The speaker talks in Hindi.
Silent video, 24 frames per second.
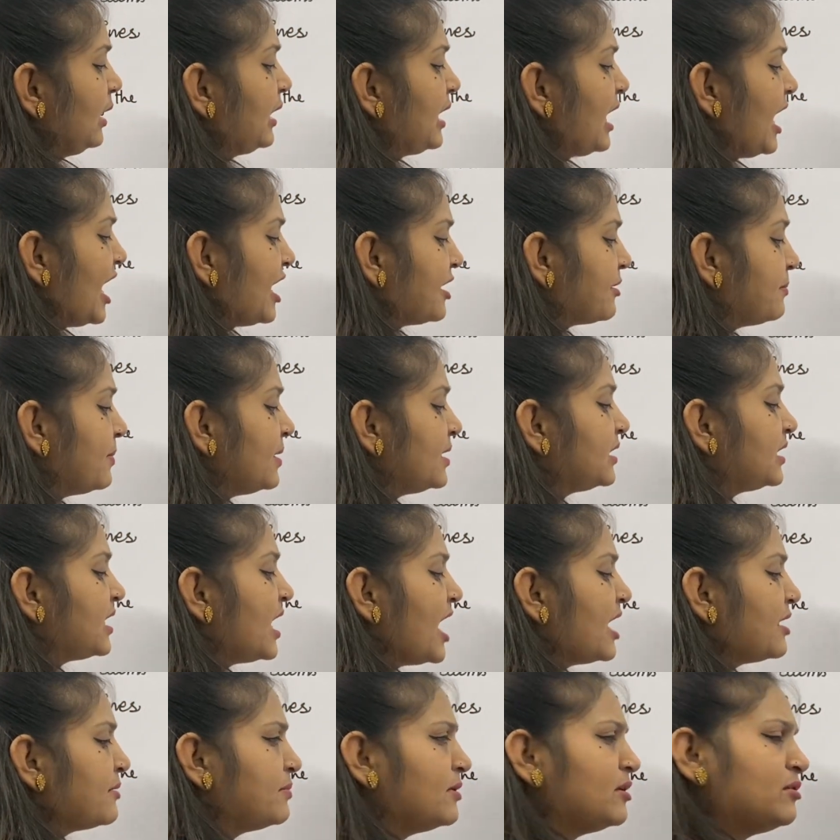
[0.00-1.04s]
कार्बन
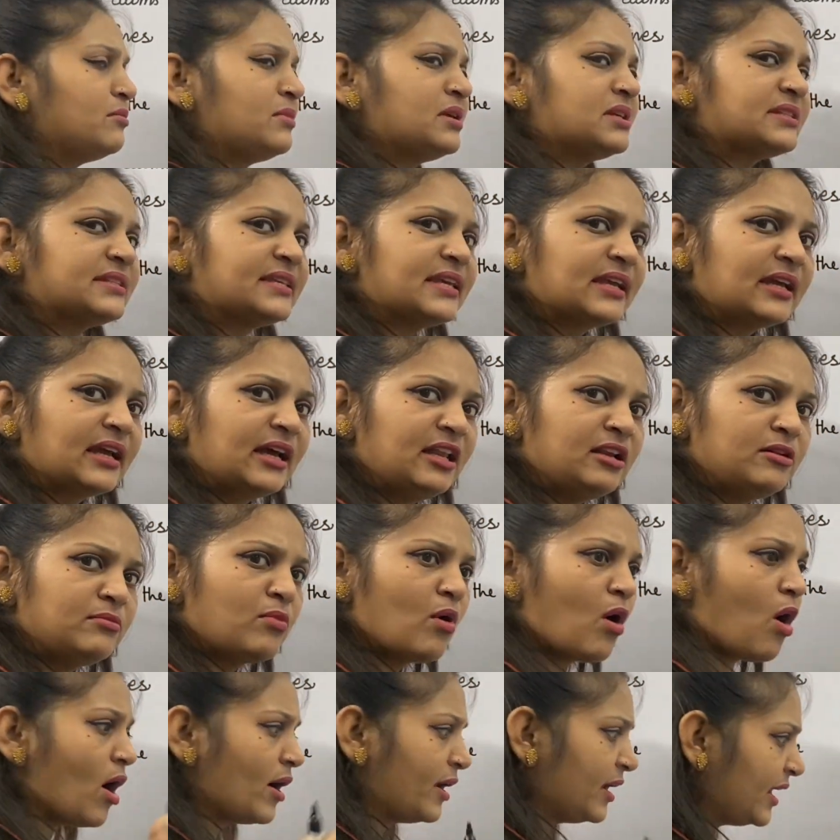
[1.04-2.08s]
कार्बन में सिंगल
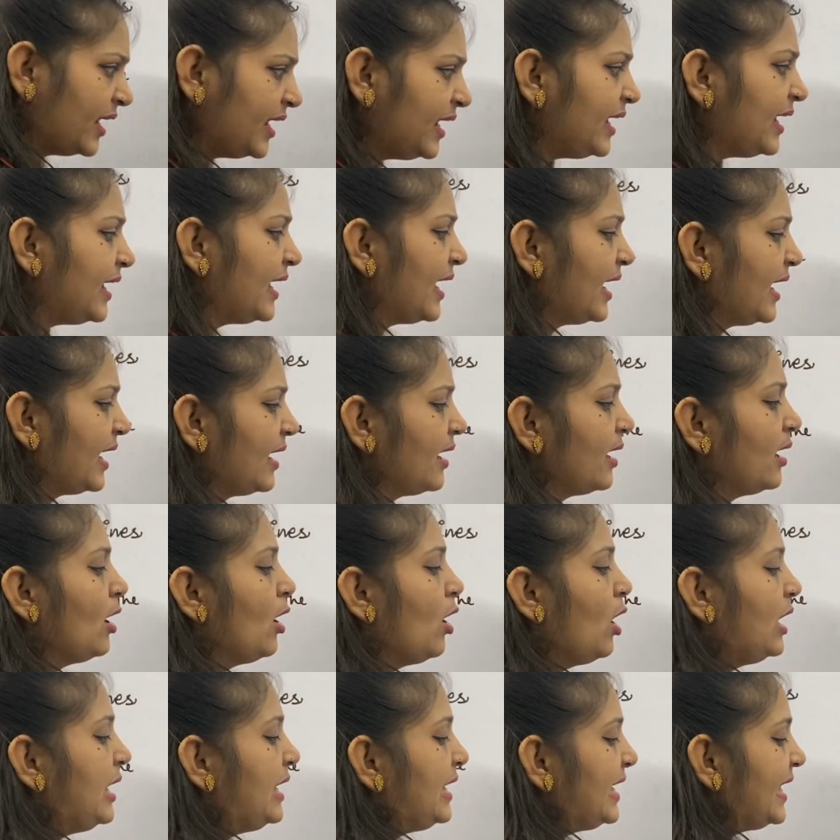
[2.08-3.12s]
बॉन्ड ही है
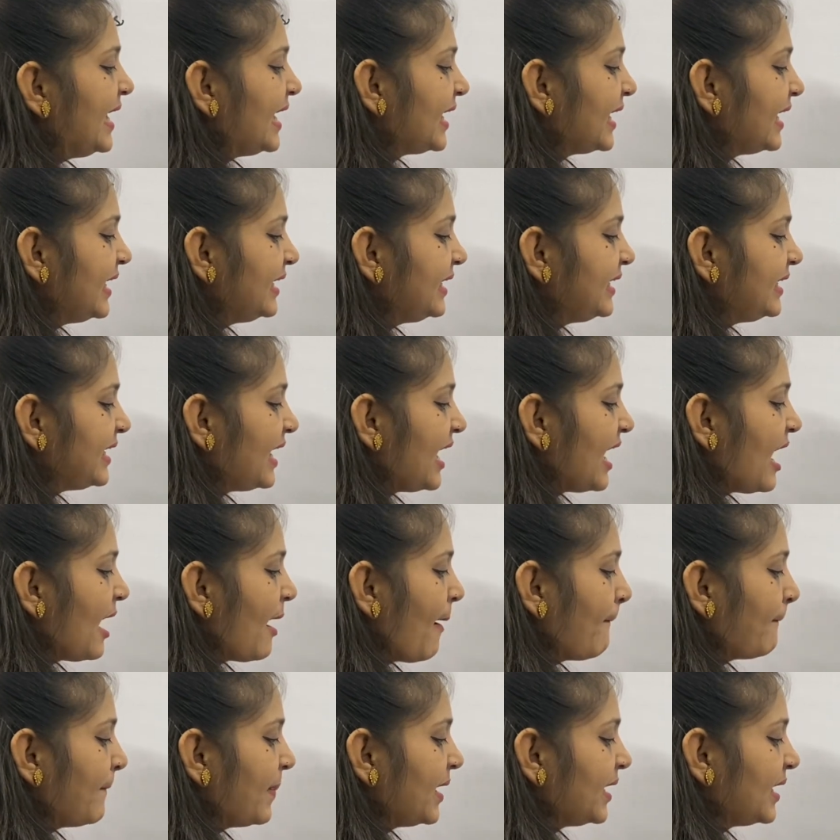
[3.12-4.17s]
लेकिन
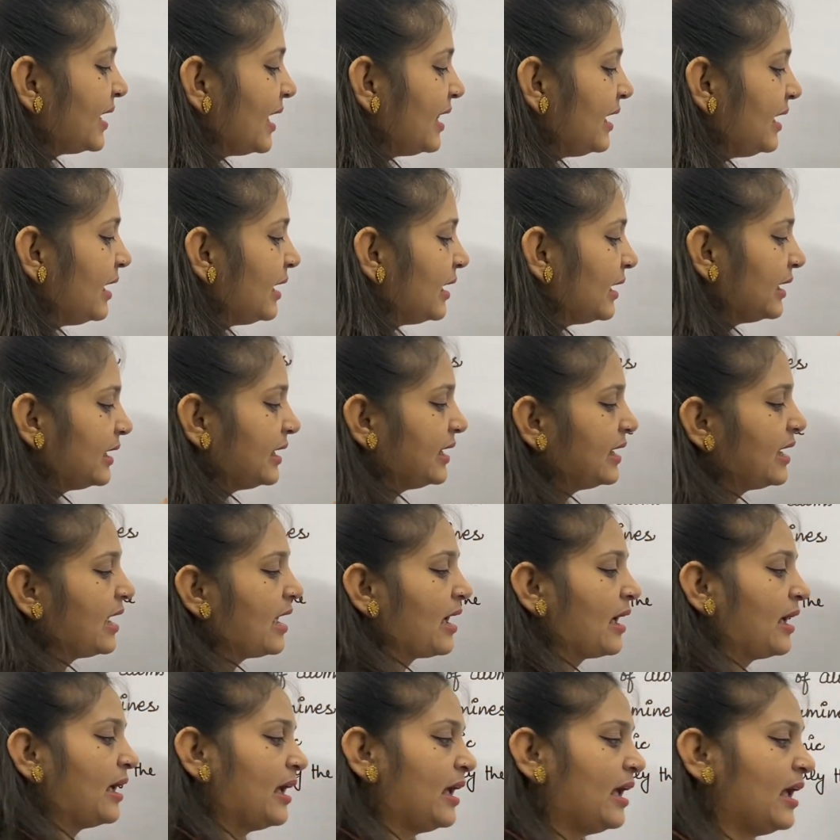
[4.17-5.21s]
यहाँ पे क्या लग गया
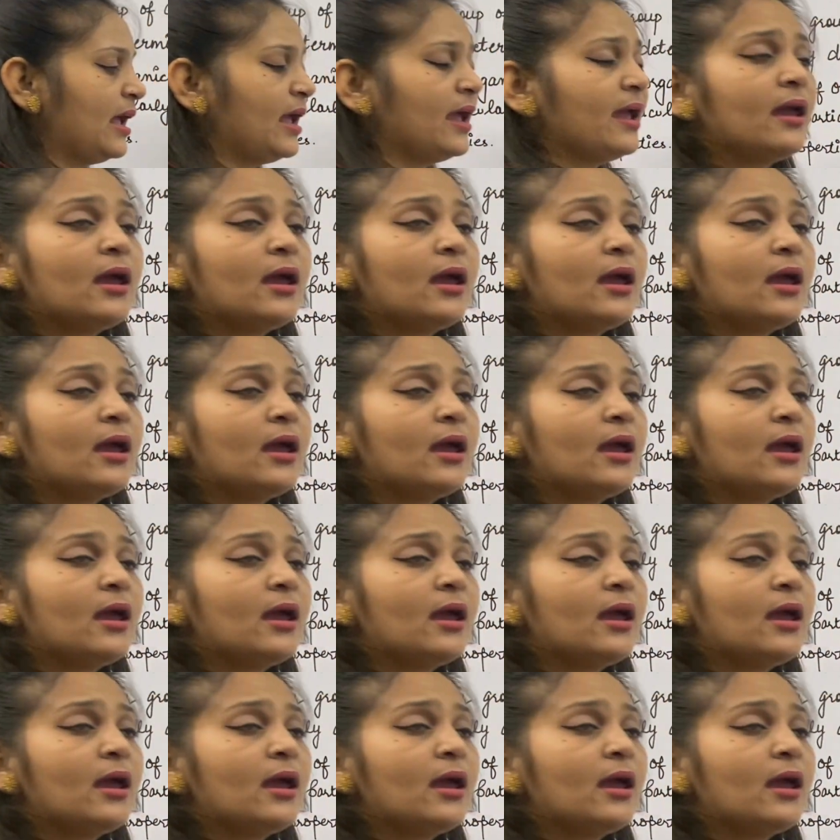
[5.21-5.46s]
है